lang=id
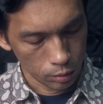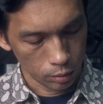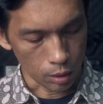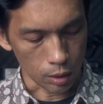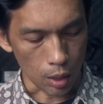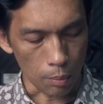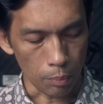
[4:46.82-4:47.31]

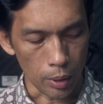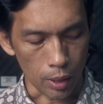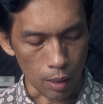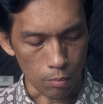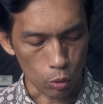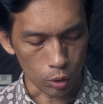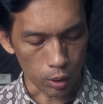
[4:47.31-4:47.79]
Tetapi
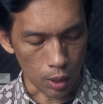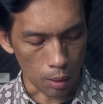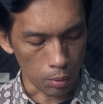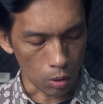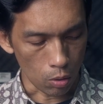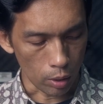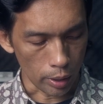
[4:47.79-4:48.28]
kamu telah
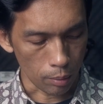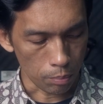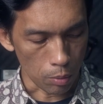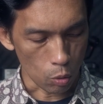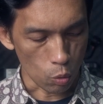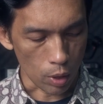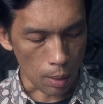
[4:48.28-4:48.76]
beroleh
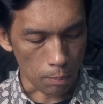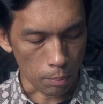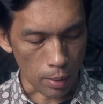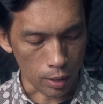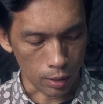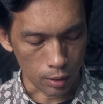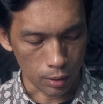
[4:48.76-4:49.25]

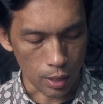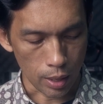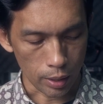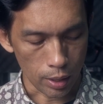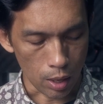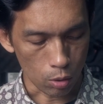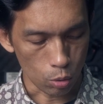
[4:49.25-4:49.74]
pengurapan
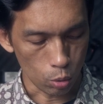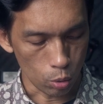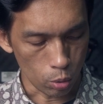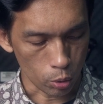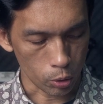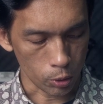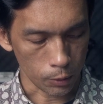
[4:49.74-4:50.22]
dari yang
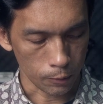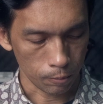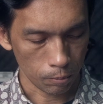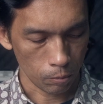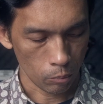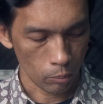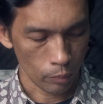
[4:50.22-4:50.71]
kudus,
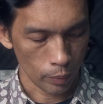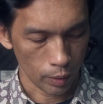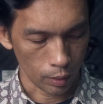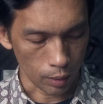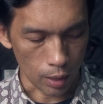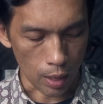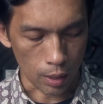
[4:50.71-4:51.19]

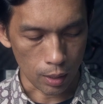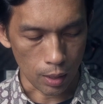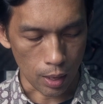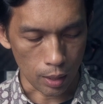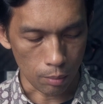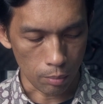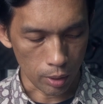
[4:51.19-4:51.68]
dan
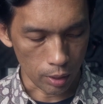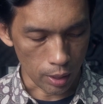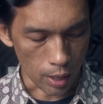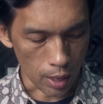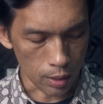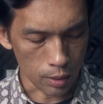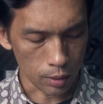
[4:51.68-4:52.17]
dengan
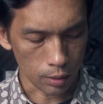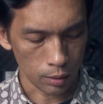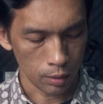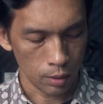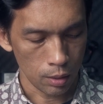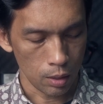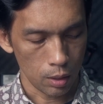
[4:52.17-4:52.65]
demikian
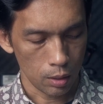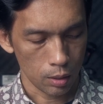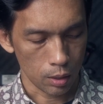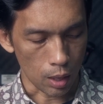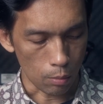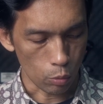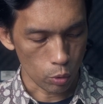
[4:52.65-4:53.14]

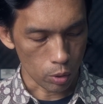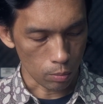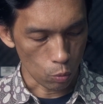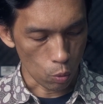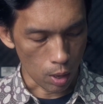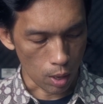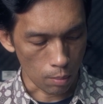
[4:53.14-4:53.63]
kamu
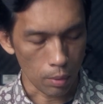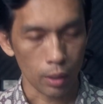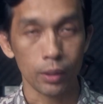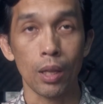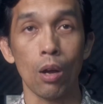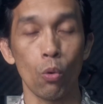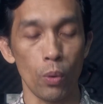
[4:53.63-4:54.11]
semua
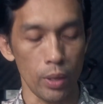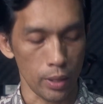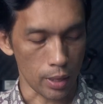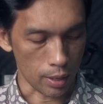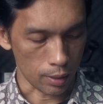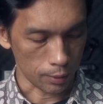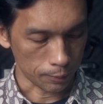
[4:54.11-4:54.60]

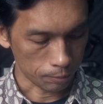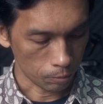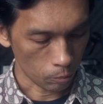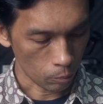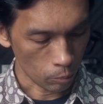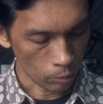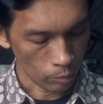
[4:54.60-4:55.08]
mengetahuinya.
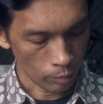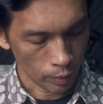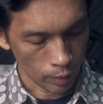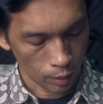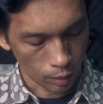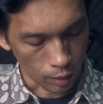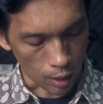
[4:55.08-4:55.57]

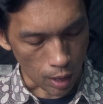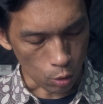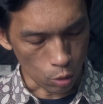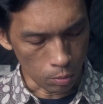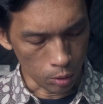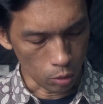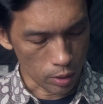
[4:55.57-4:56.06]

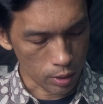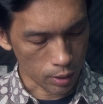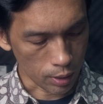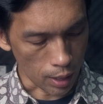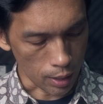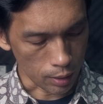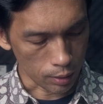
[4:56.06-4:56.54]
Aku
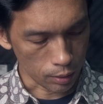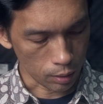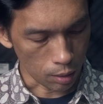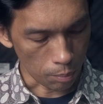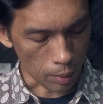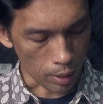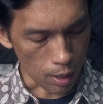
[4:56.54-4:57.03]
menuliskan
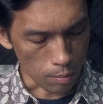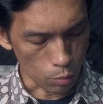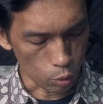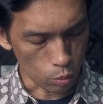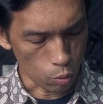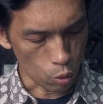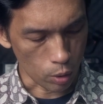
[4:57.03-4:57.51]

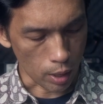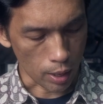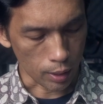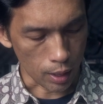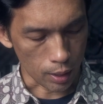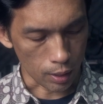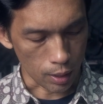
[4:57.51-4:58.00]
kepadamu
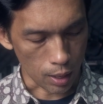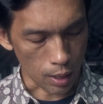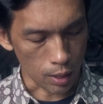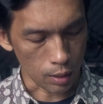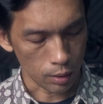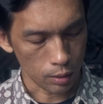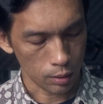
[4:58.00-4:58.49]
bukan
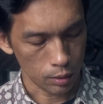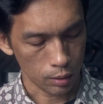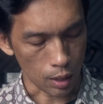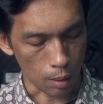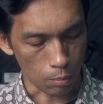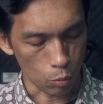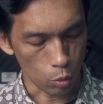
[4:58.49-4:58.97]
karena
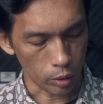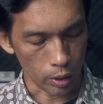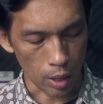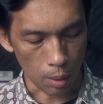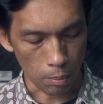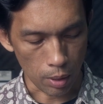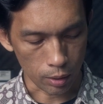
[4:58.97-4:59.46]
kamu
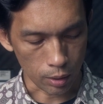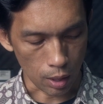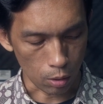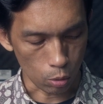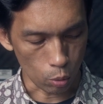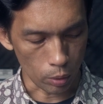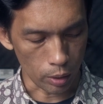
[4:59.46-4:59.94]
tidak
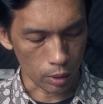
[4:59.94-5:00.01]
mengetahui